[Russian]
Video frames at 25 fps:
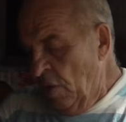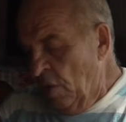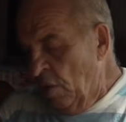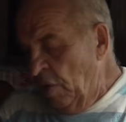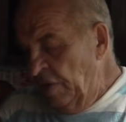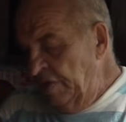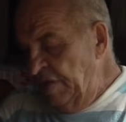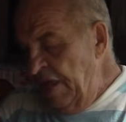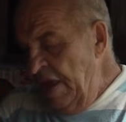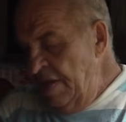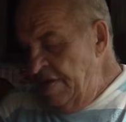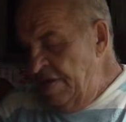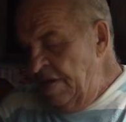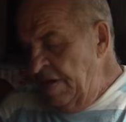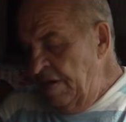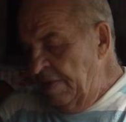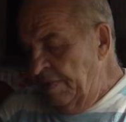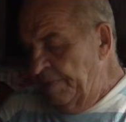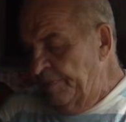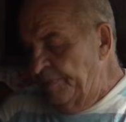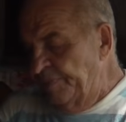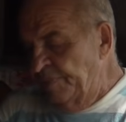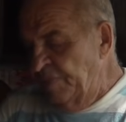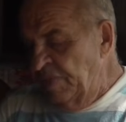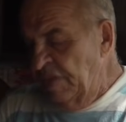Вот эти
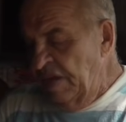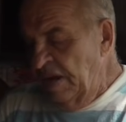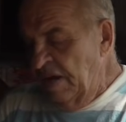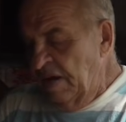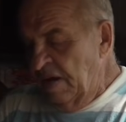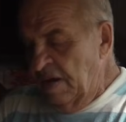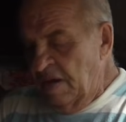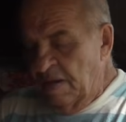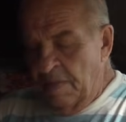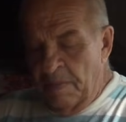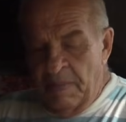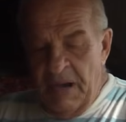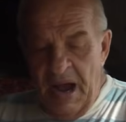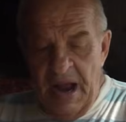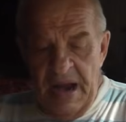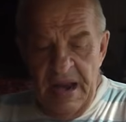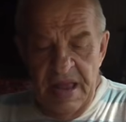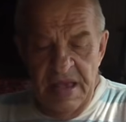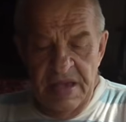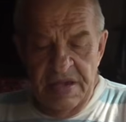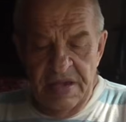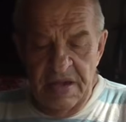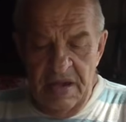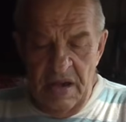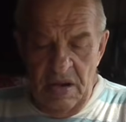
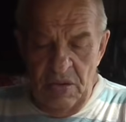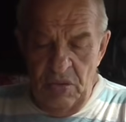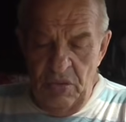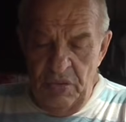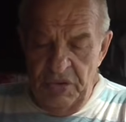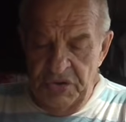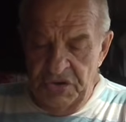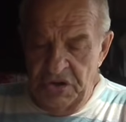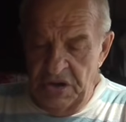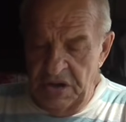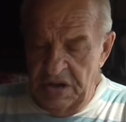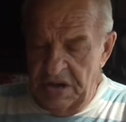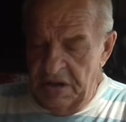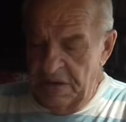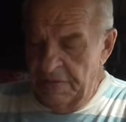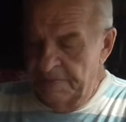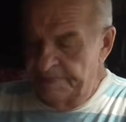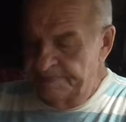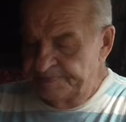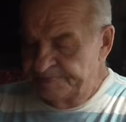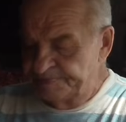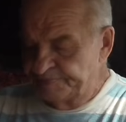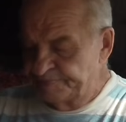маленькие огурчики.